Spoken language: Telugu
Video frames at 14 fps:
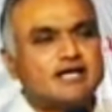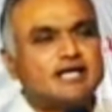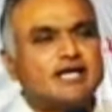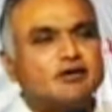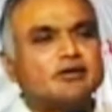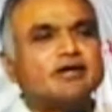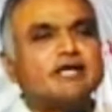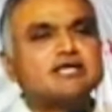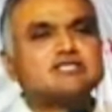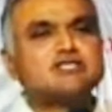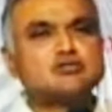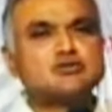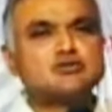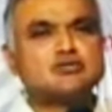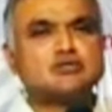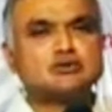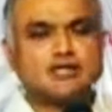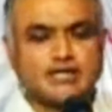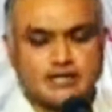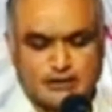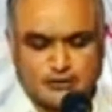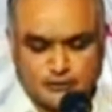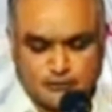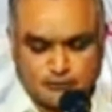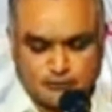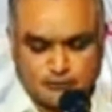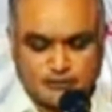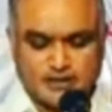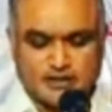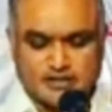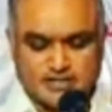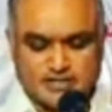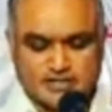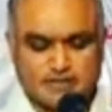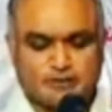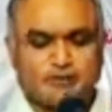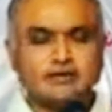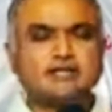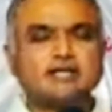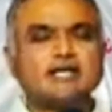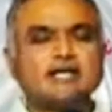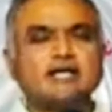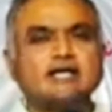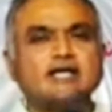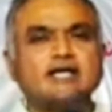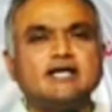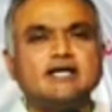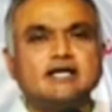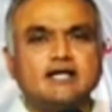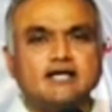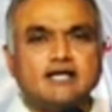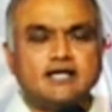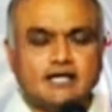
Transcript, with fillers: కనుక ఎవరు యేసును చూస్తూ ఉన్నారు వారు రక్షణ పొందటానికి